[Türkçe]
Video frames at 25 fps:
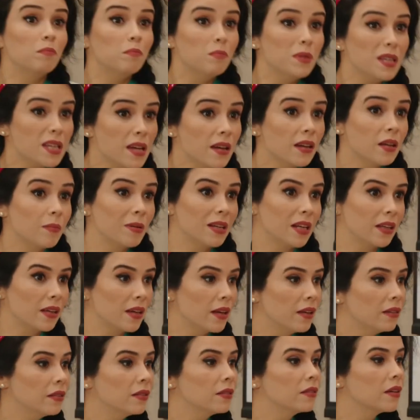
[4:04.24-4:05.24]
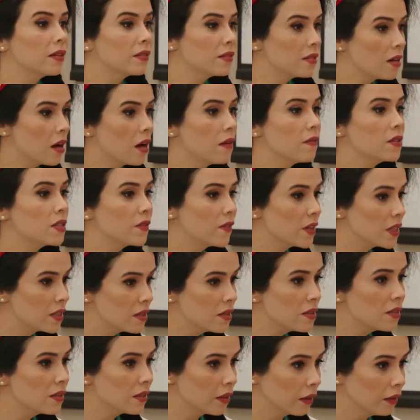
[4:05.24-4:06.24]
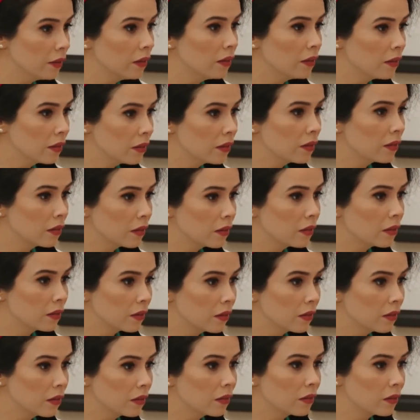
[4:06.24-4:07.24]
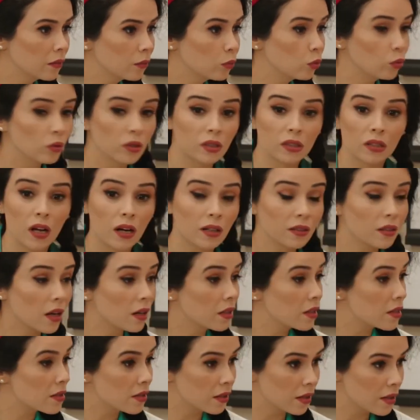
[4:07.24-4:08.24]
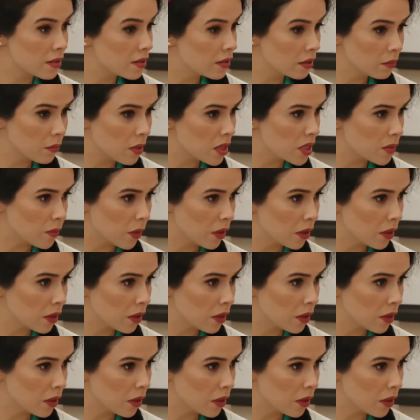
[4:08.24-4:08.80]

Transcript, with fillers: bir kere bile kendinden taviz verirsen... ...bunların ardı arkası kesilmez